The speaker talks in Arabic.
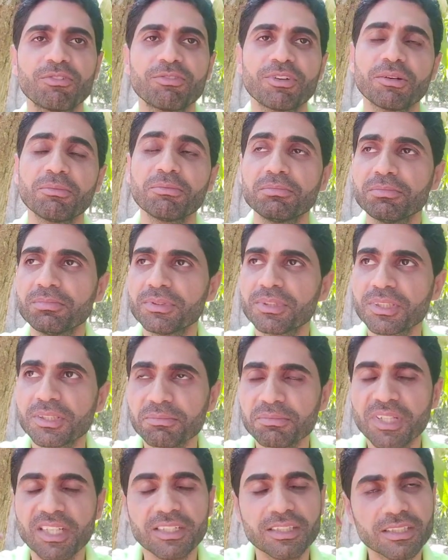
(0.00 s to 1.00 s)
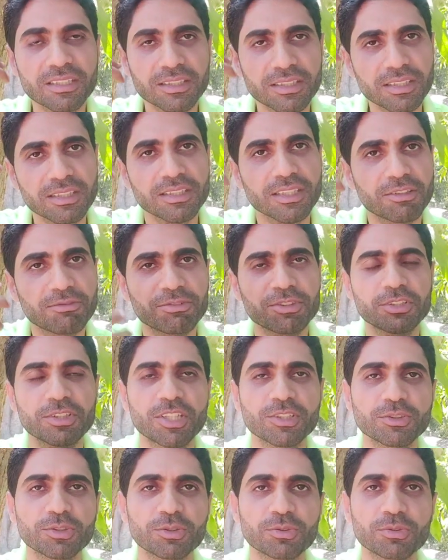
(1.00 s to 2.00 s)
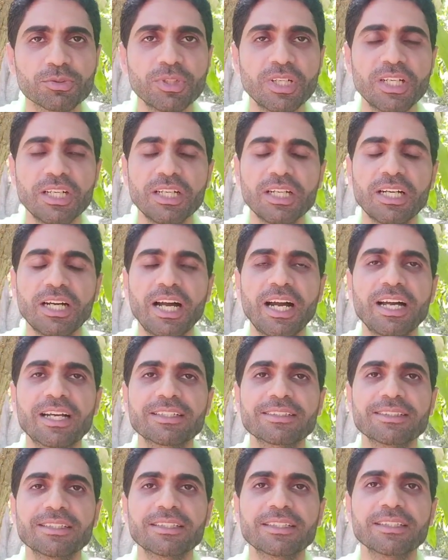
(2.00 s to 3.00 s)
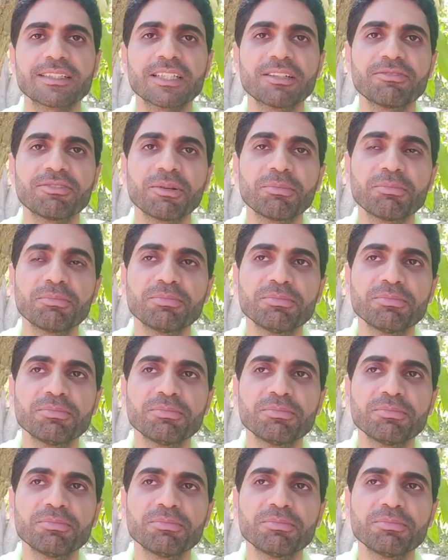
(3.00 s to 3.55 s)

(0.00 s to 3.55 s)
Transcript: فبيبدا يلفت نظره حاجه زي كده ف